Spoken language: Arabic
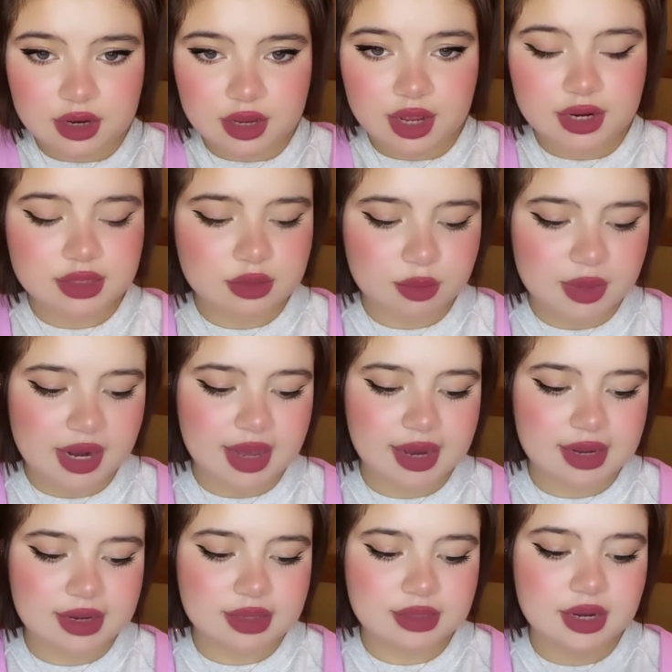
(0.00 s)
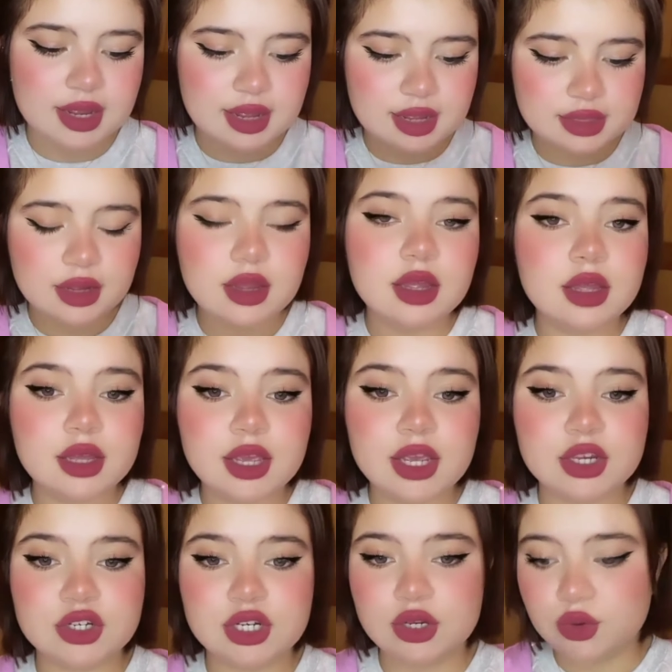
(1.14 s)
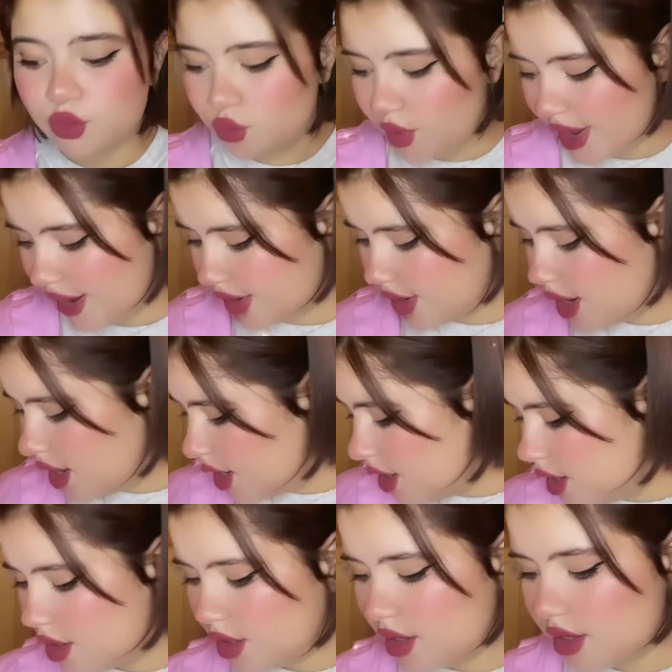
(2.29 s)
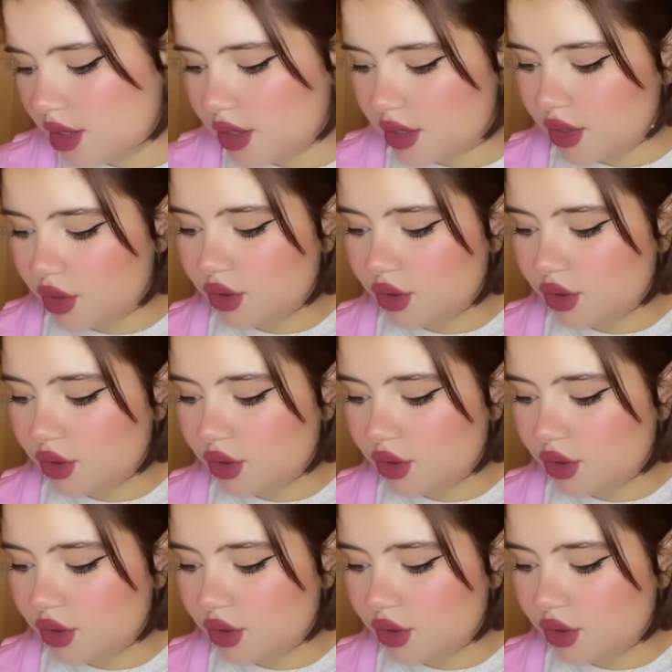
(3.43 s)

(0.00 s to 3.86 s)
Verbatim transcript: كنرسم بها الايلاينر هذا كيجي واعر او آه،